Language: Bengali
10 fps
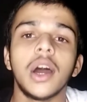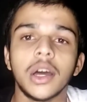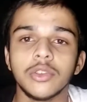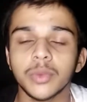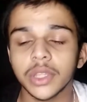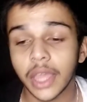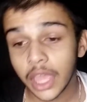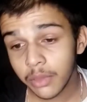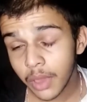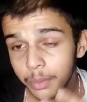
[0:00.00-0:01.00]
আর তোমাদের
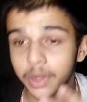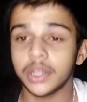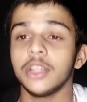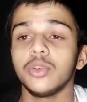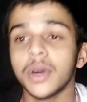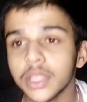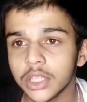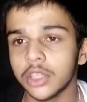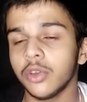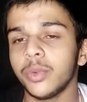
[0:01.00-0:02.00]
এই ব্যাপারটায় তোমাদের
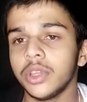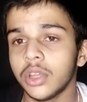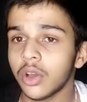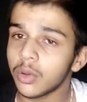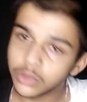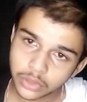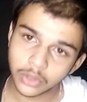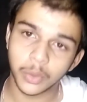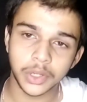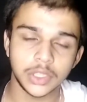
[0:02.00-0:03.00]
কি ওপিনিয়ন
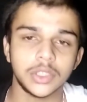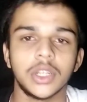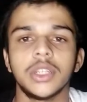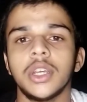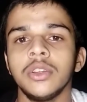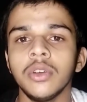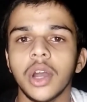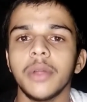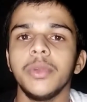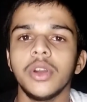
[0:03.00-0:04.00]
অবশ্যই কমেন্ট সেকশনে জানিও
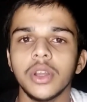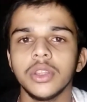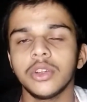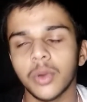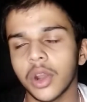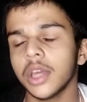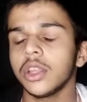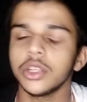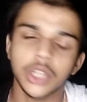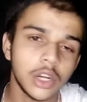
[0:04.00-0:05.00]
আর ভিডিওটা একটু ভালো লাগে
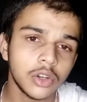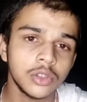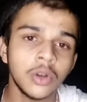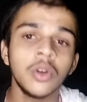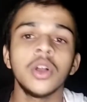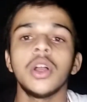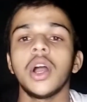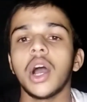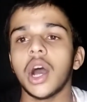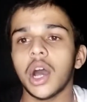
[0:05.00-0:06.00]
তাহলে শেয়ার করে দিও
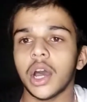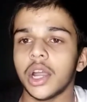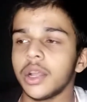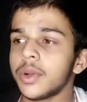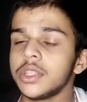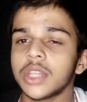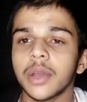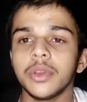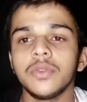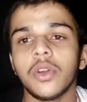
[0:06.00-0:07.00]
আর আমার
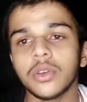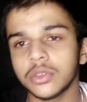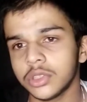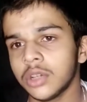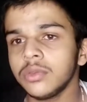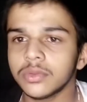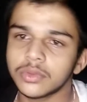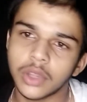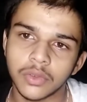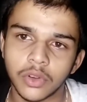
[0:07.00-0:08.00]
ইনস্টাগ্রামে যদি ফলো করতে যাও
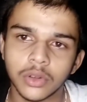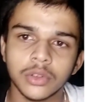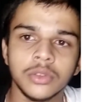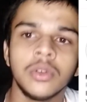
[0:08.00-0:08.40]
তাহলে ফলো করে